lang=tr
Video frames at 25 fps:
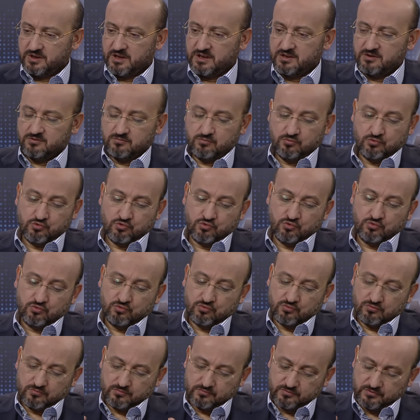Yani
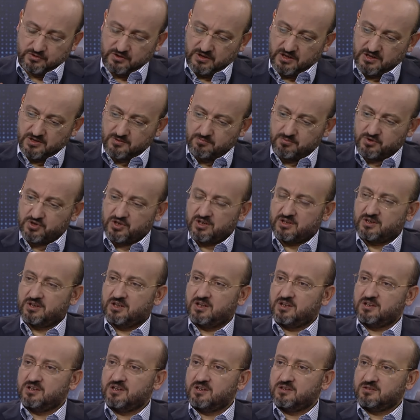uzun geçmişe
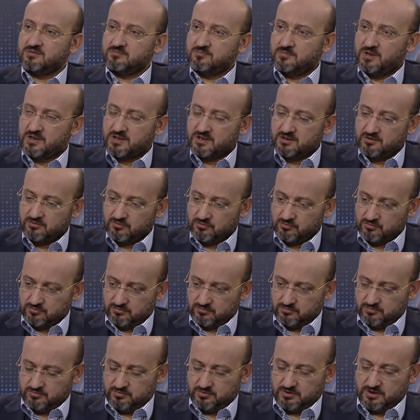dayanan belki
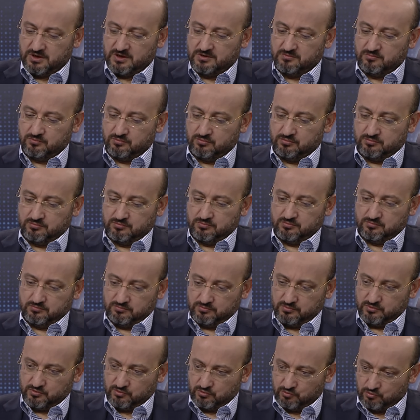yani
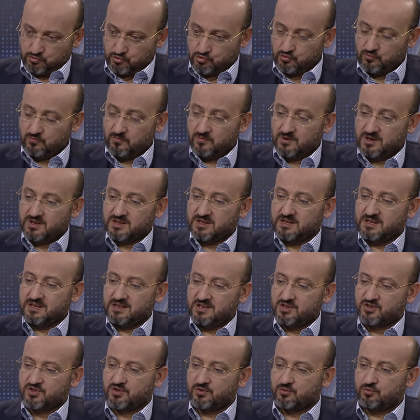uzun vadeli
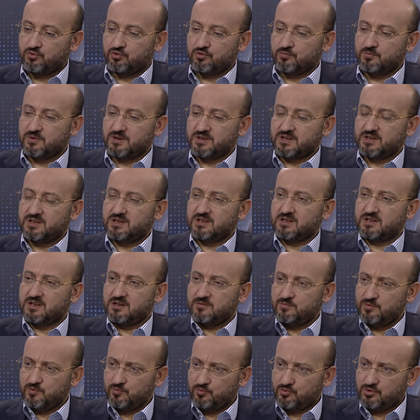ilişki kurman
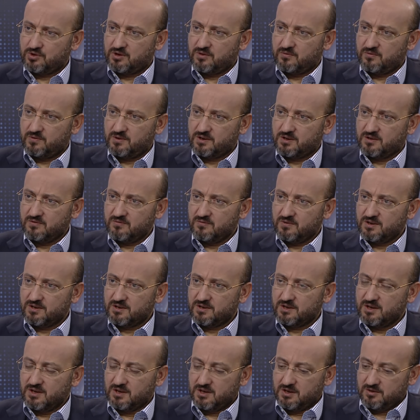gereken bir müttefikim
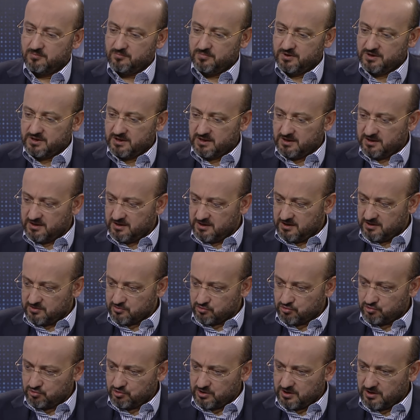var. Bir de
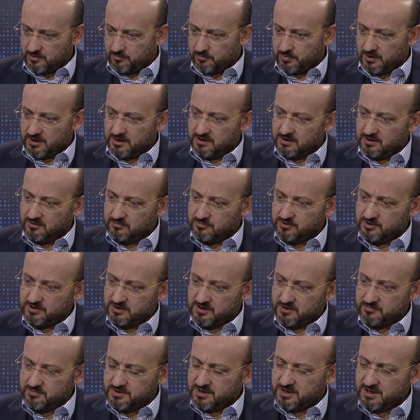Suriye
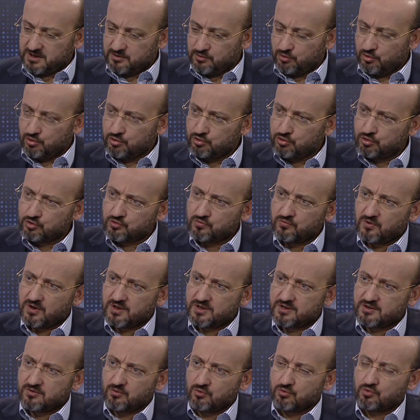bağlamında bir tane örgüt
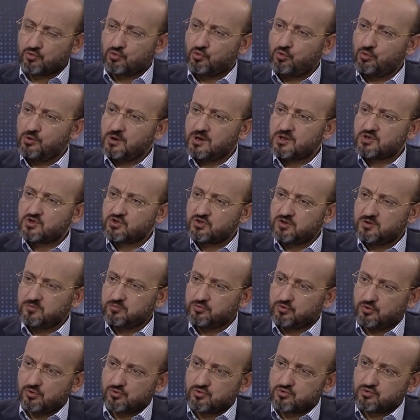var. Onu
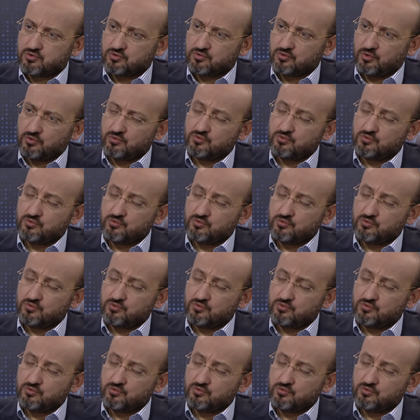kullanışlı buluyorsun.